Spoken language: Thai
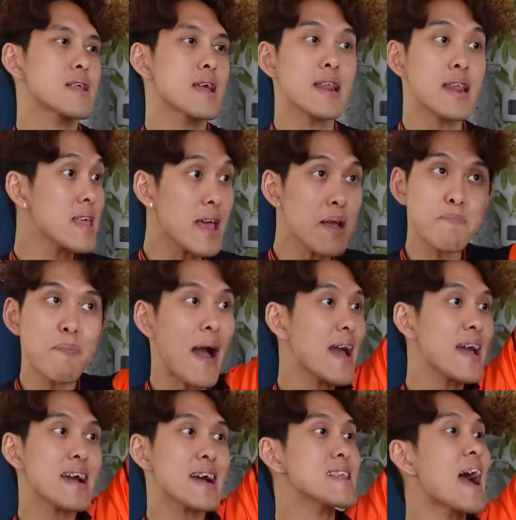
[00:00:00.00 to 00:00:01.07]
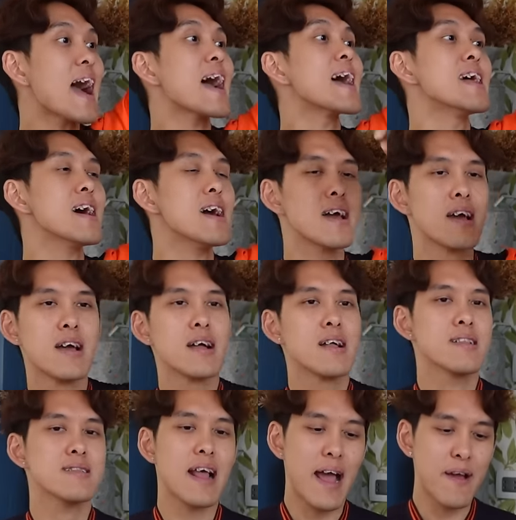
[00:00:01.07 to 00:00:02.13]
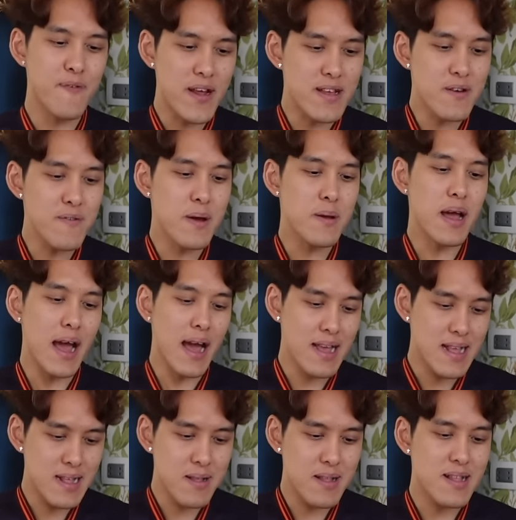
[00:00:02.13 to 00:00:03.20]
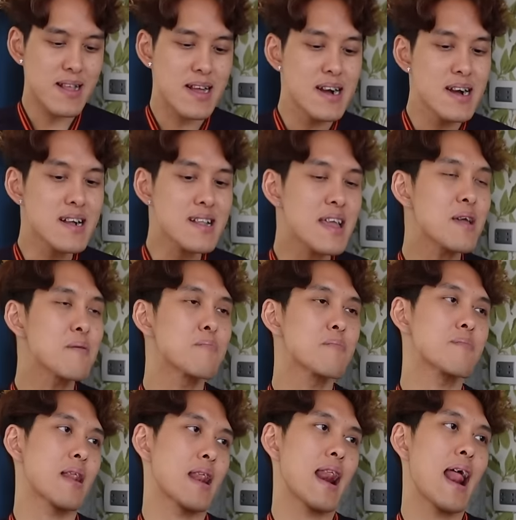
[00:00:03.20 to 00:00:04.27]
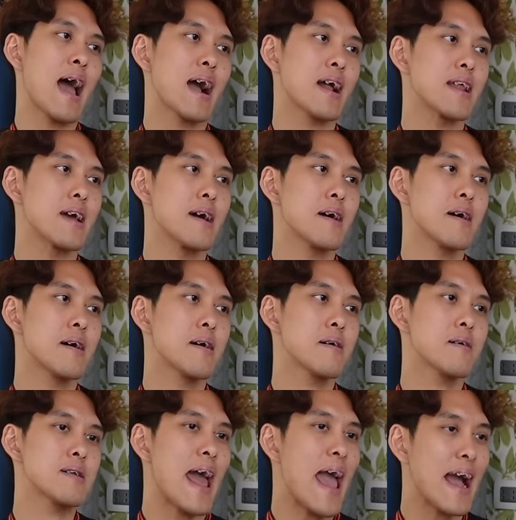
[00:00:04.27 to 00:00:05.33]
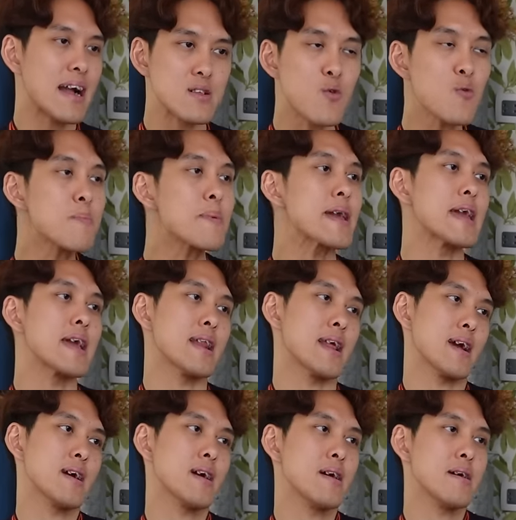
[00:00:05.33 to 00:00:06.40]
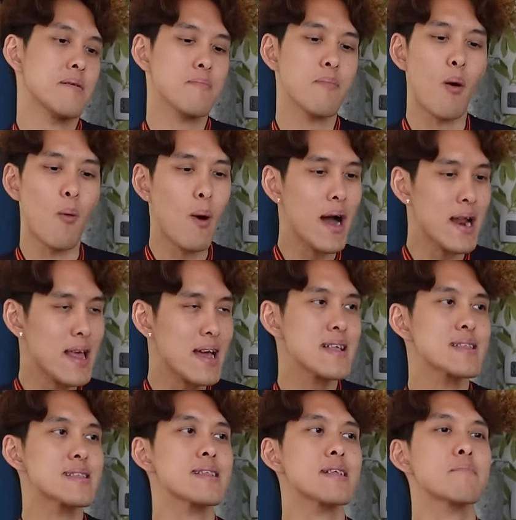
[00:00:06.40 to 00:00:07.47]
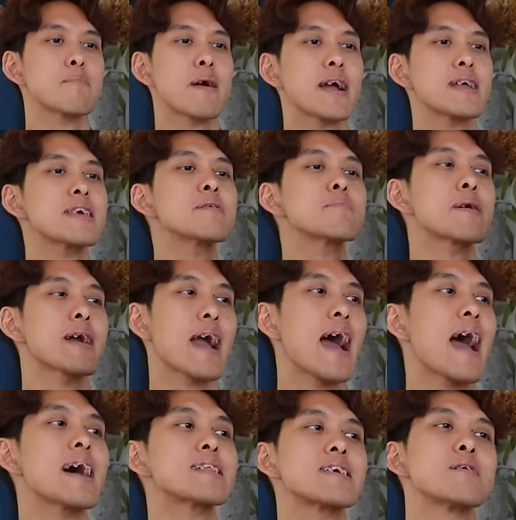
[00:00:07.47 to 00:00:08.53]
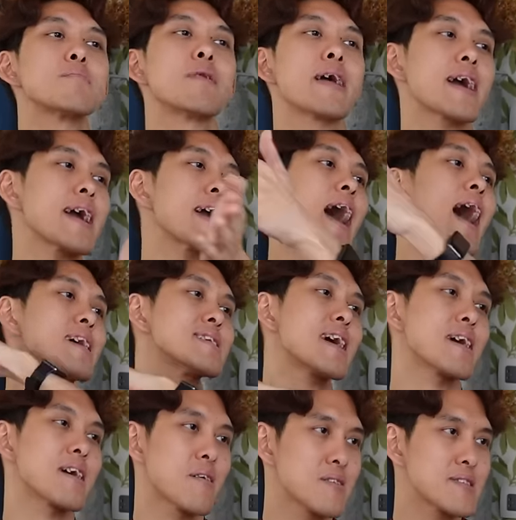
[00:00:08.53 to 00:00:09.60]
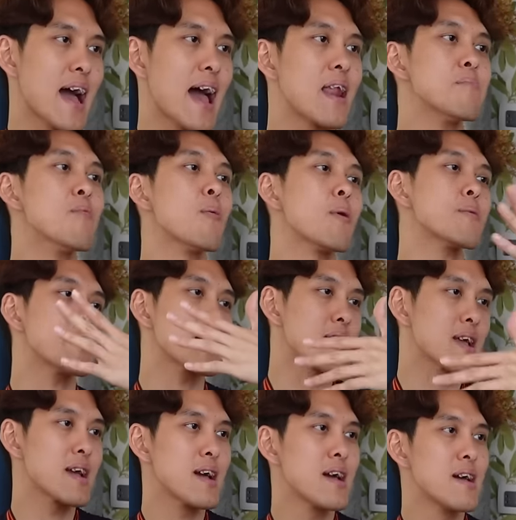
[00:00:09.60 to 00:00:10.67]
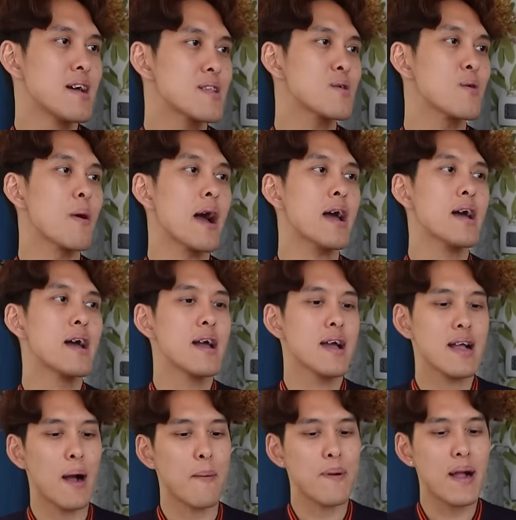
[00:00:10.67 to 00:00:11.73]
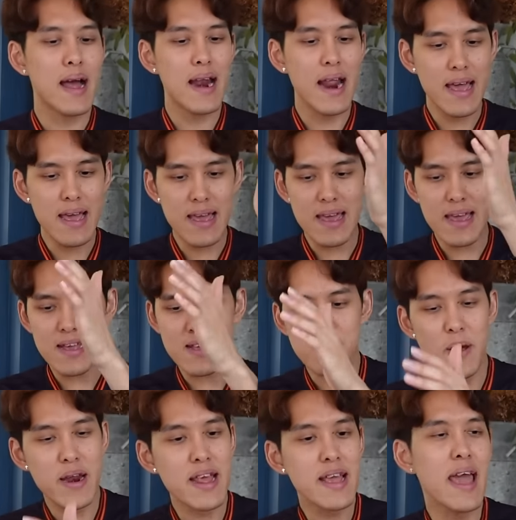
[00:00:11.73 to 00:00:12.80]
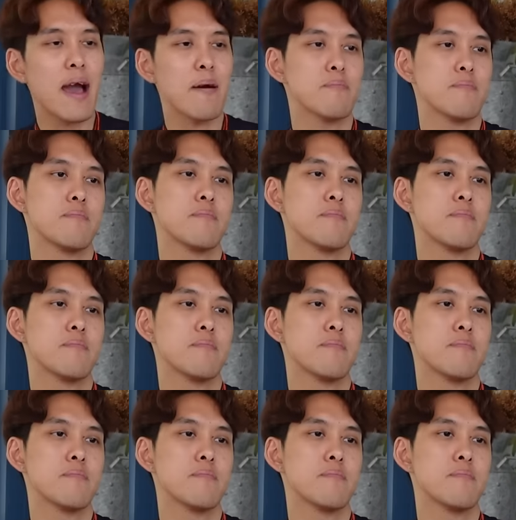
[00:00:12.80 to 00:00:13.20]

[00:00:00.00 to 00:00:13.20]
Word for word: ทีนี้ยิ่งไปสบายเลยนะเออแต่ไอ้ financial fair ไอ้ครึ่งทีมล่างเนี่ยแดงทุกปีเนี่ยผมว่าเนี้ยแม่งยิ่งไปฆ่าทีมเล็กให้หายจากสารระบบเขาอีกถูกไหมกับการไอ้ spending cap